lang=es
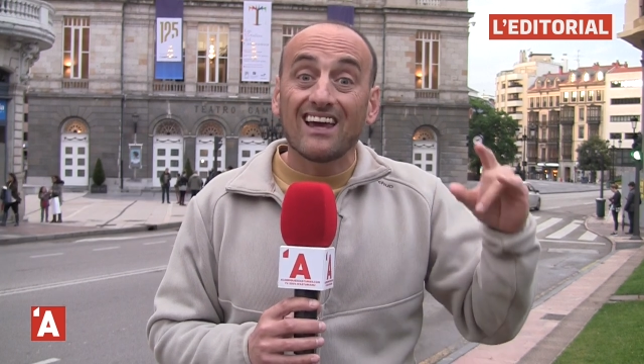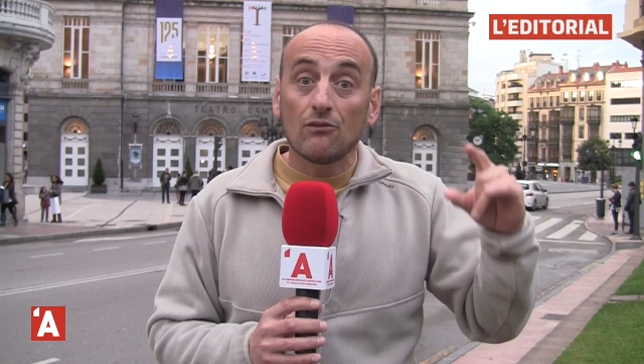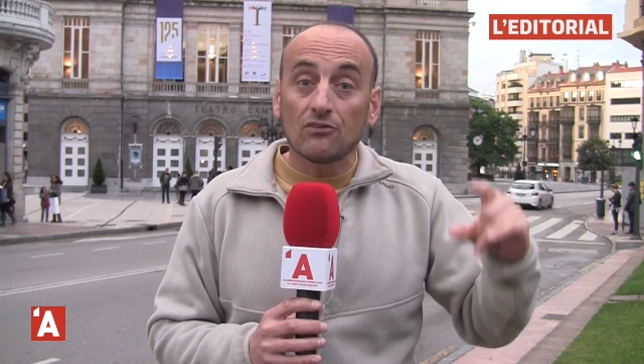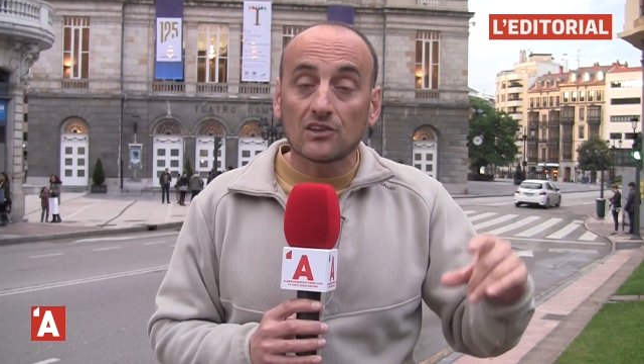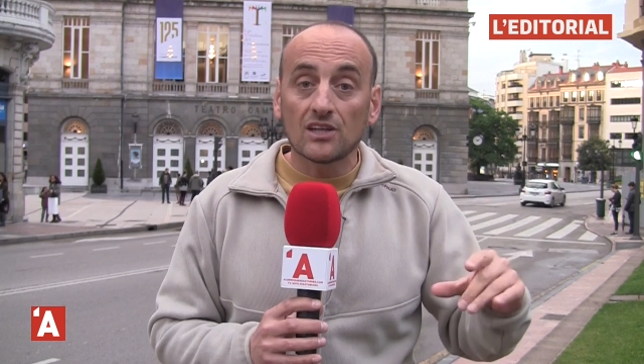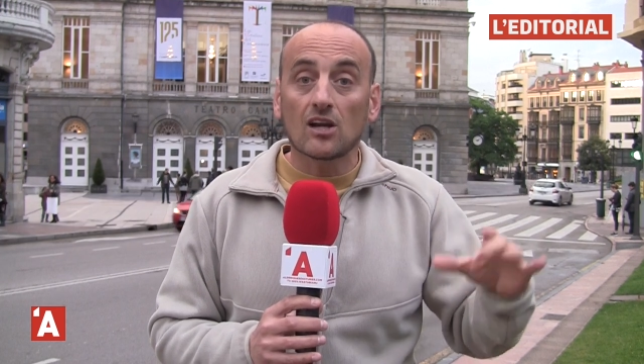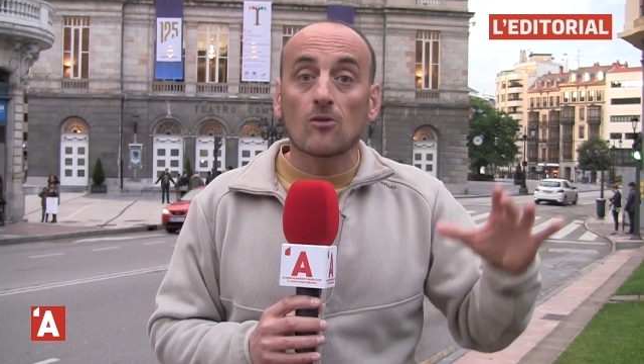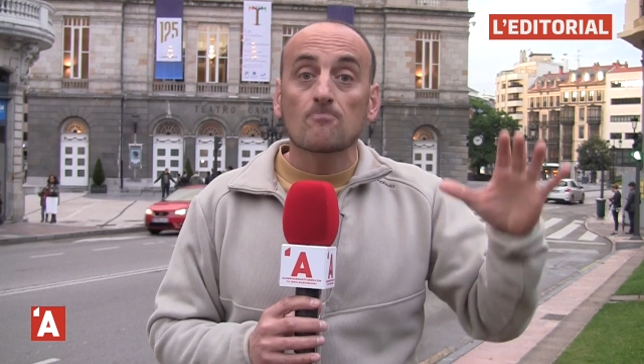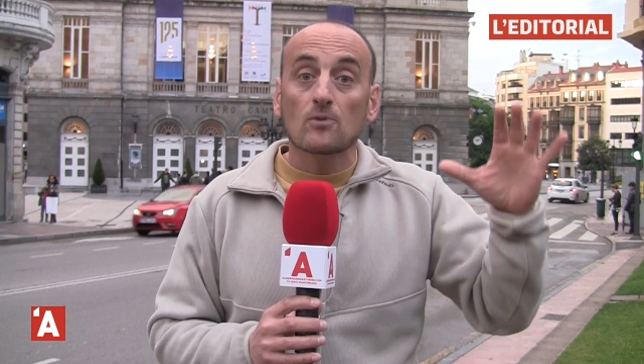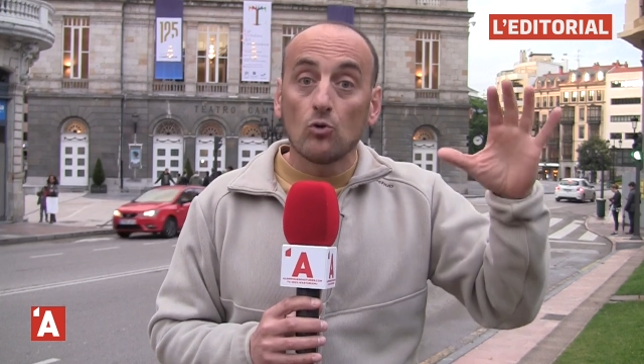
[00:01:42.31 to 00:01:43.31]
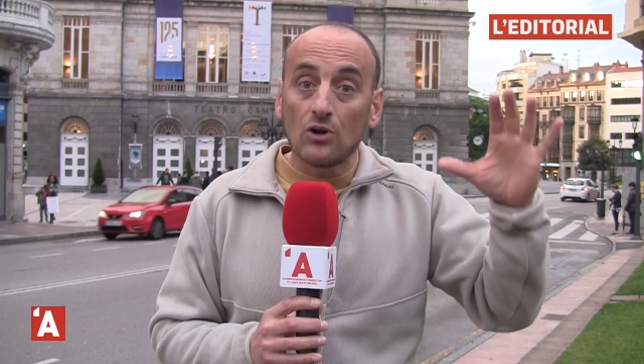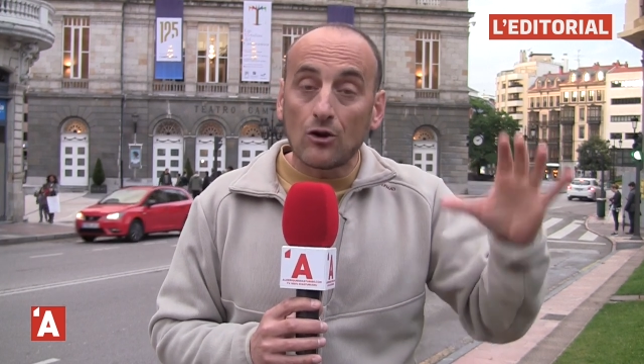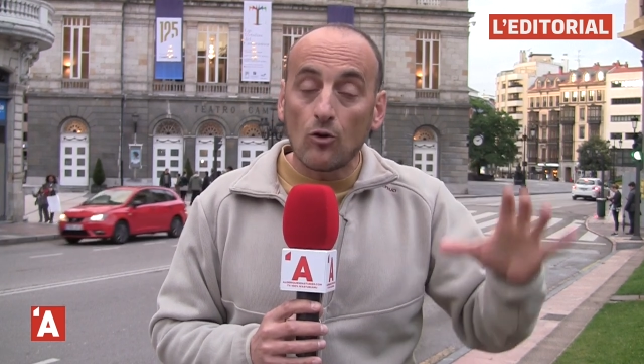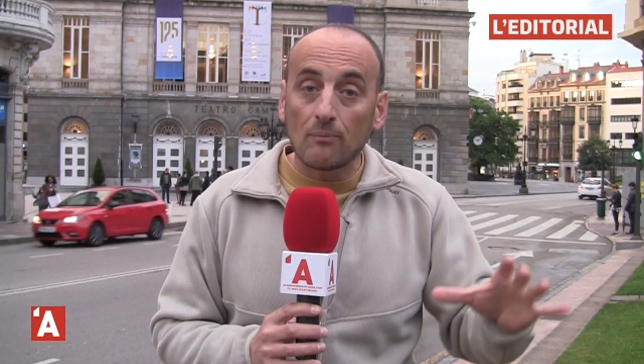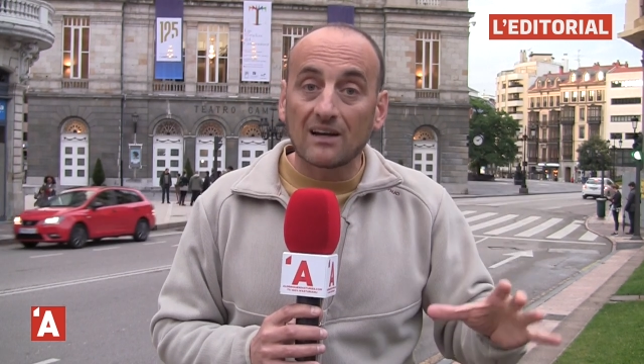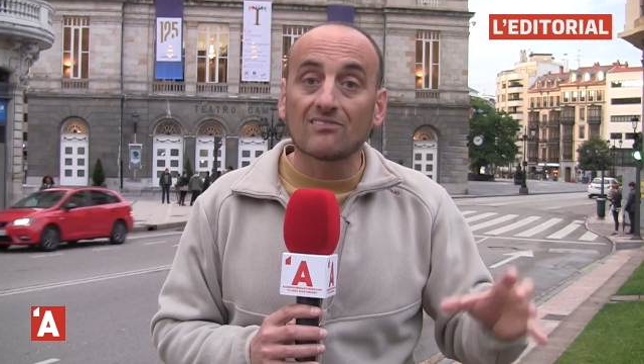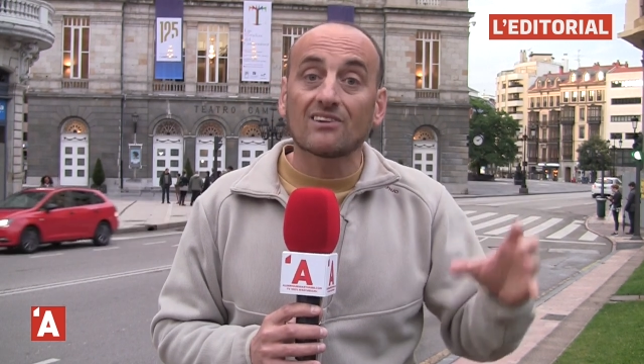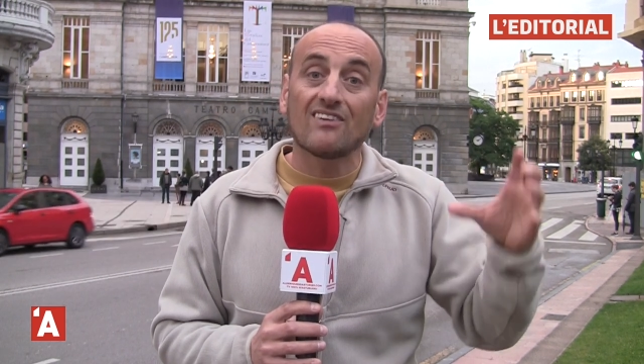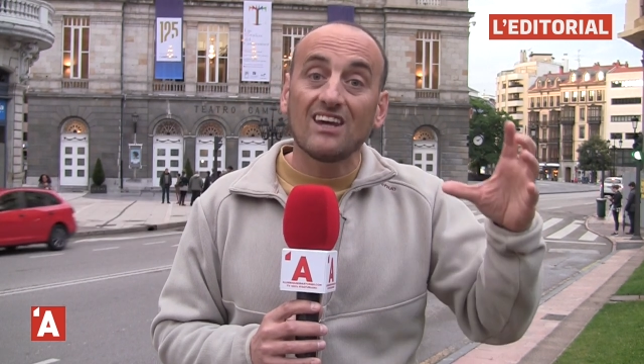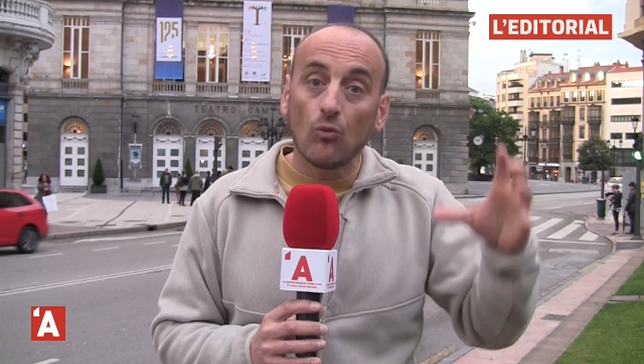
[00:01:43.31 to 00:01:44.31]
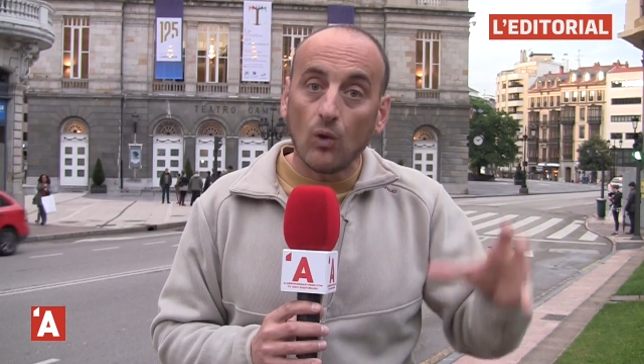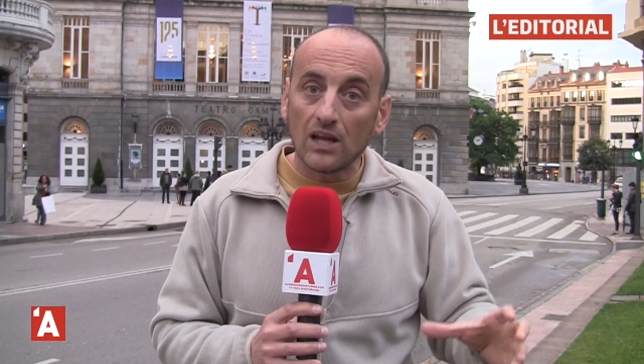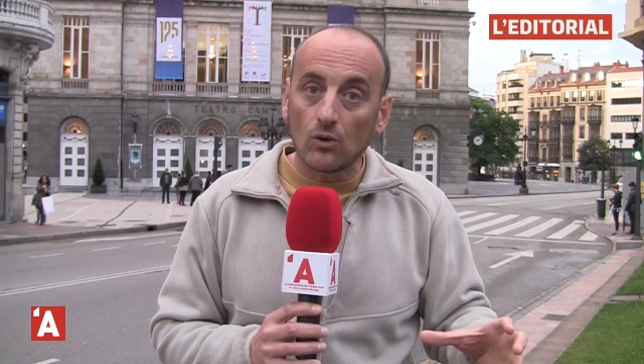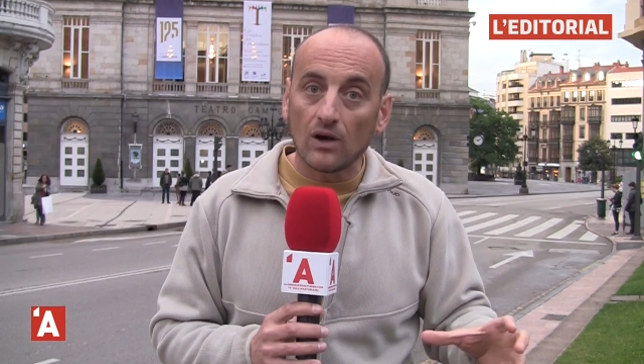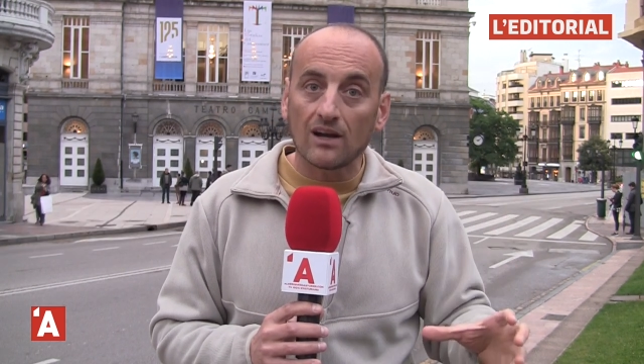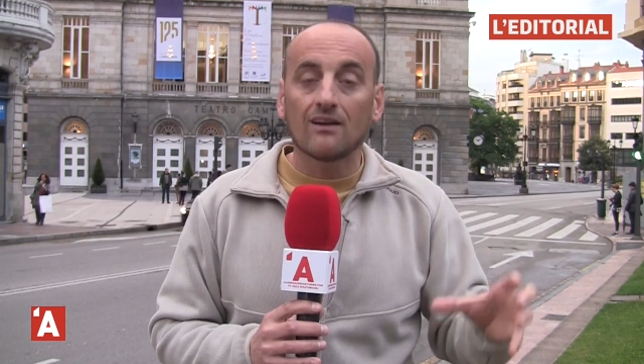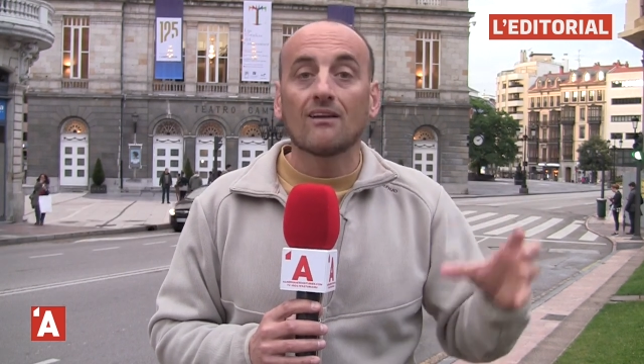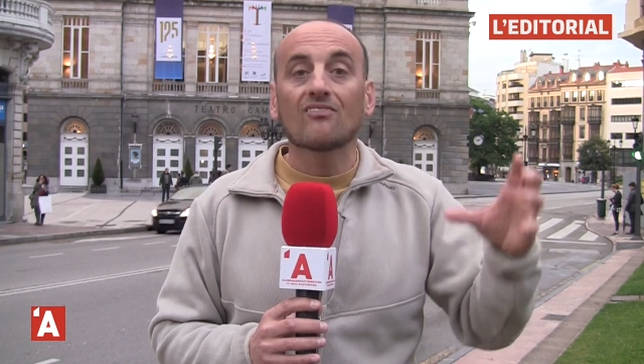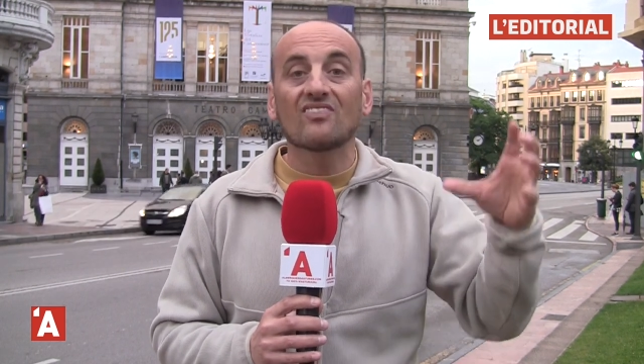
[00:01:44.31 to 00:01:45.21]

el hacer una comparanza de igual a igual